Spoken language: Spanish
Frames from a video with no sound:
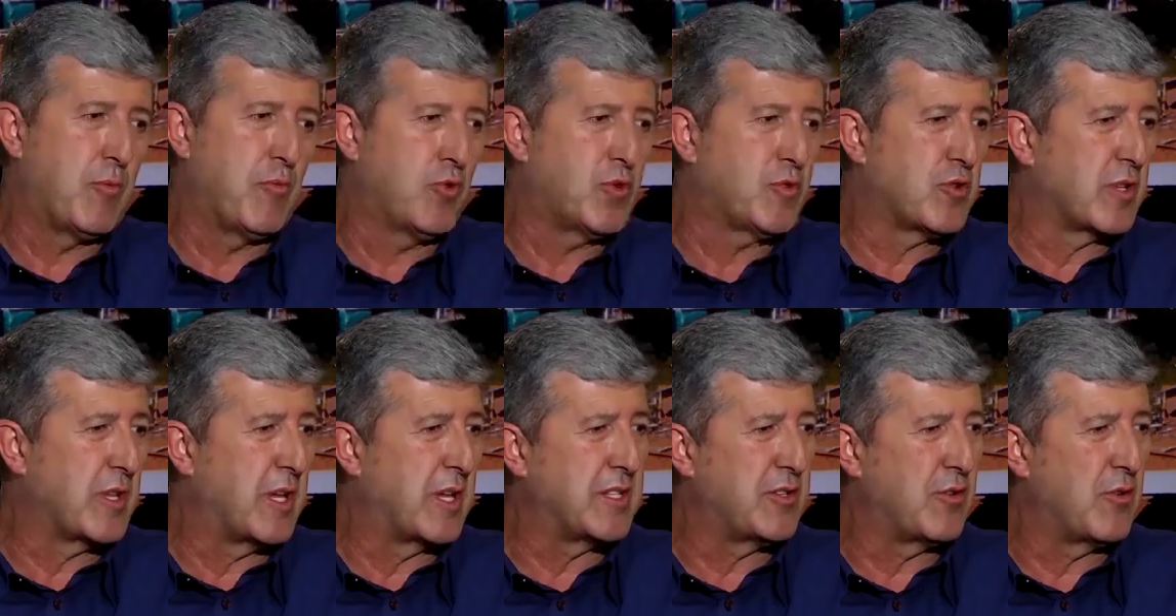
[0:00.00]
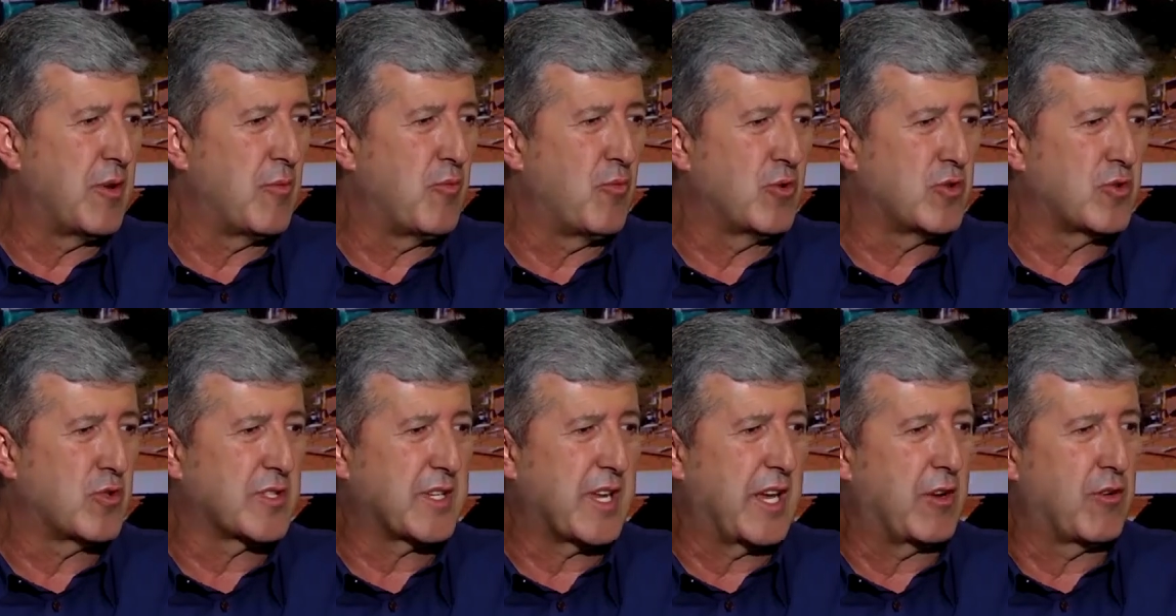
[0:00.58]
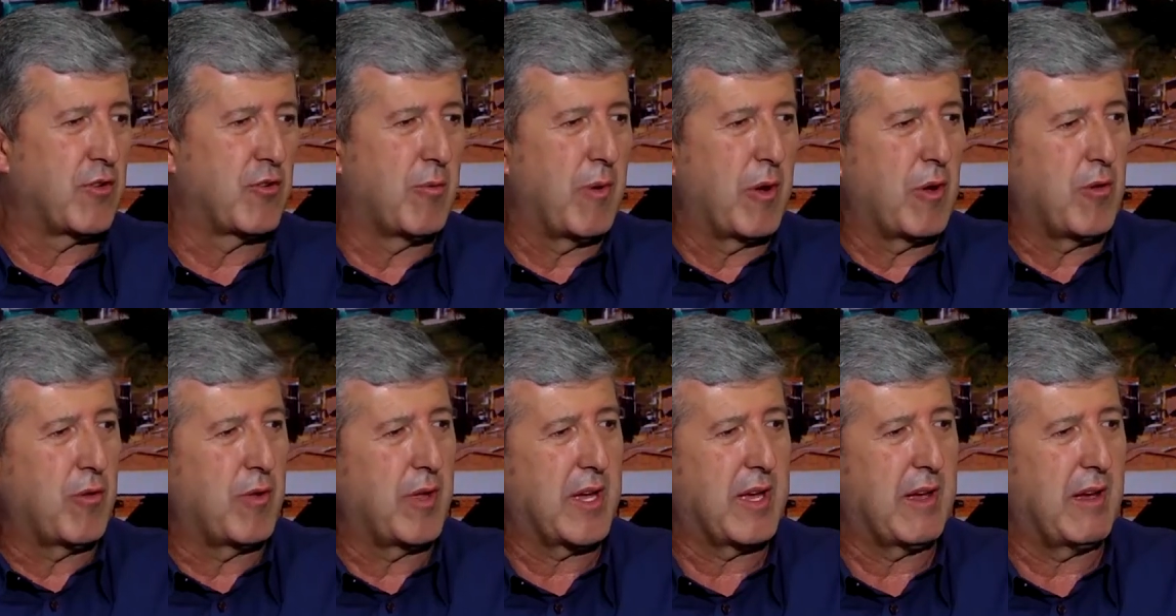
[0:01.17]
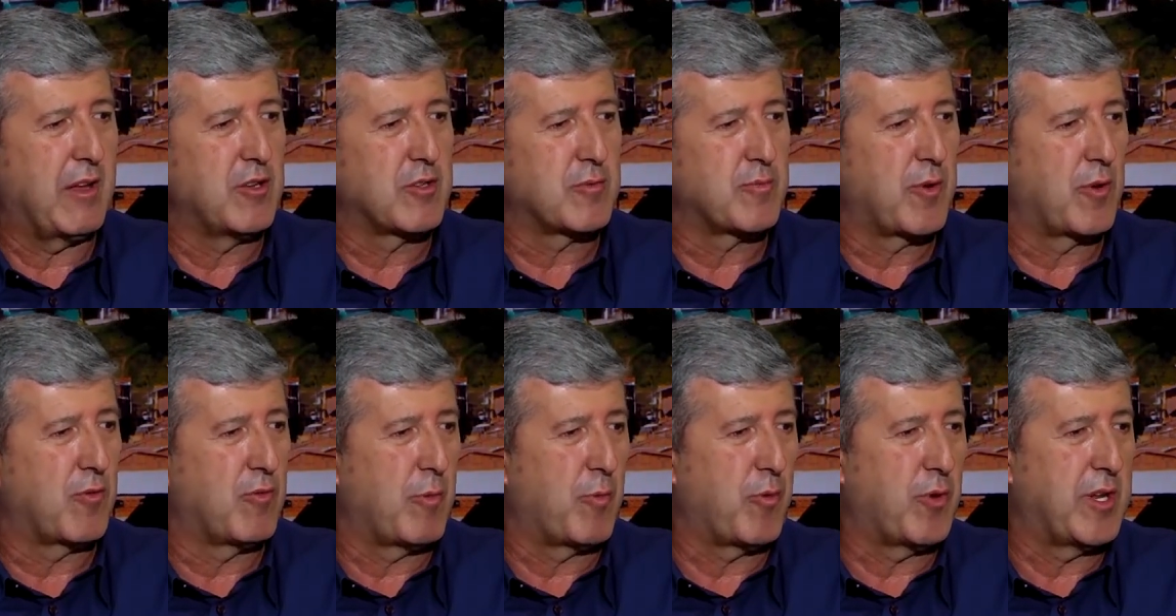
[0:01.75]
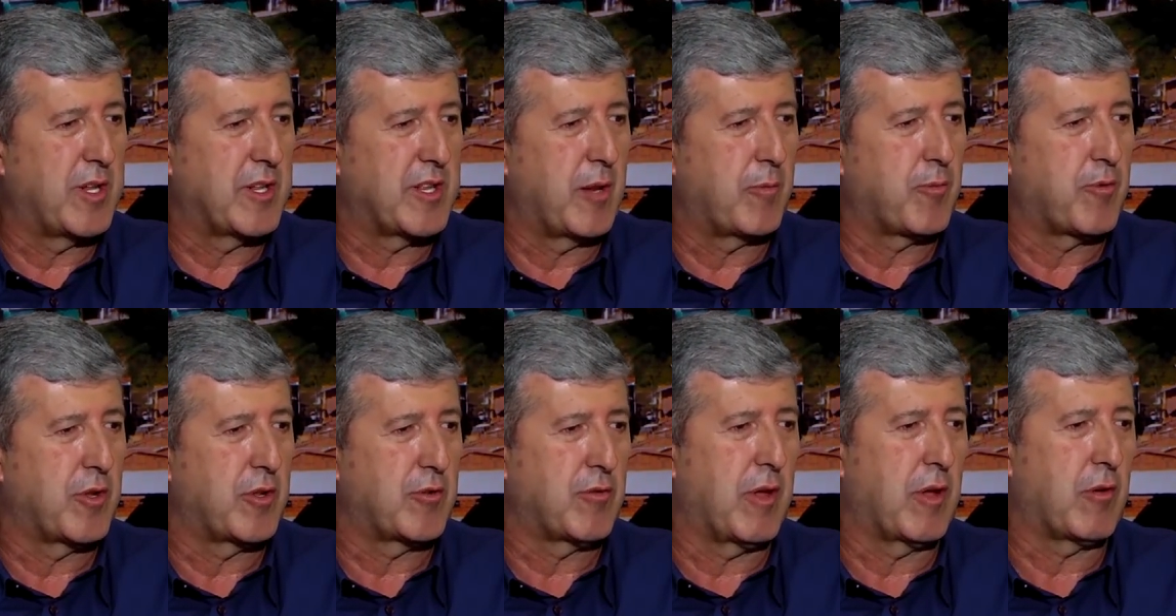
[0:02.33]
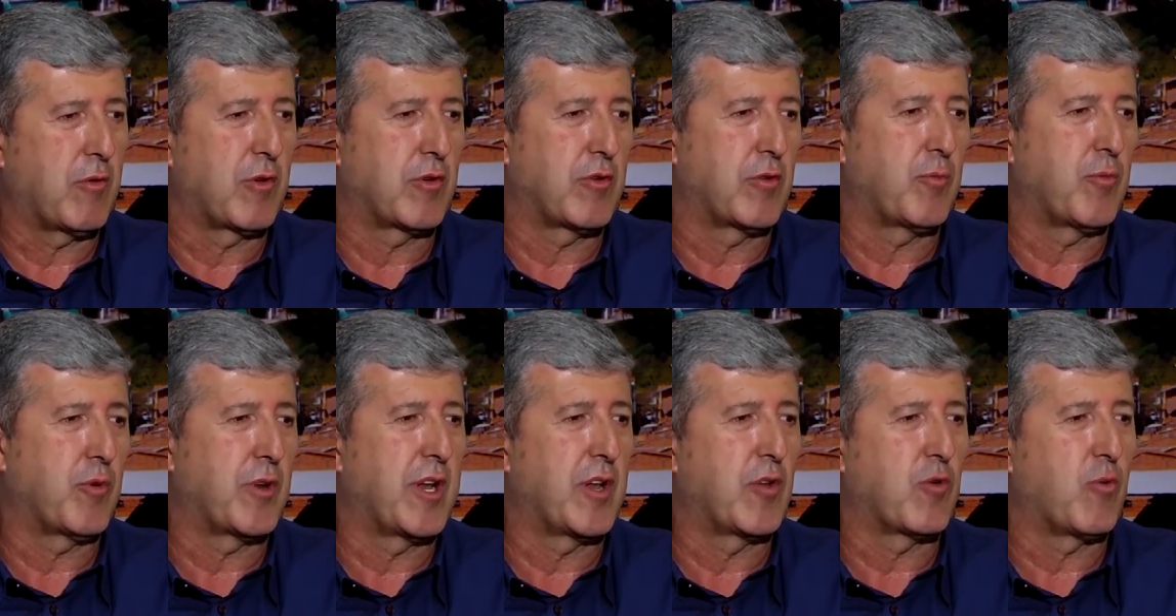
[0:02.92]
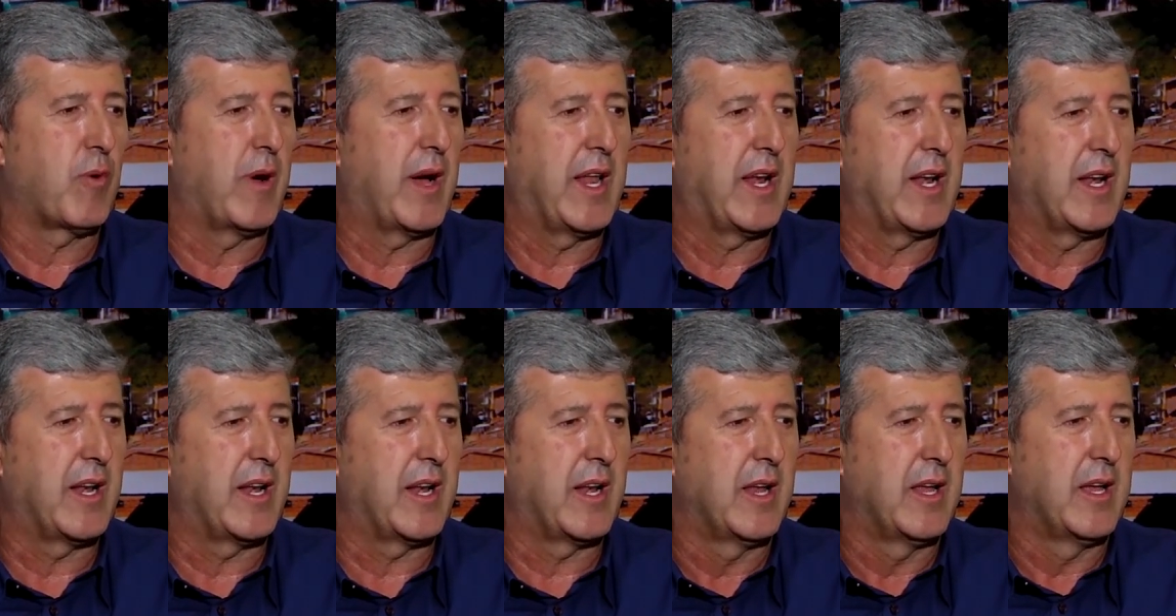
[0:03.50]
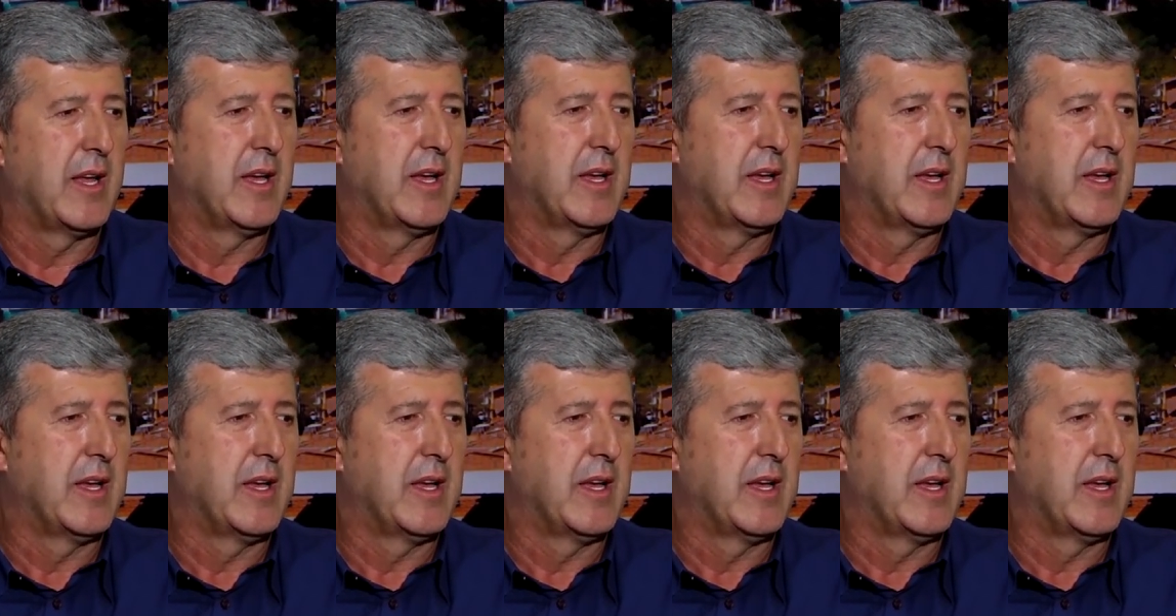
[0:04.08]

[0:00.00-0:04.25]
muchos, de, de muchos, Carlos, no me acuerdo acá, pero fui ponente del proyecto de acuerdo por el cual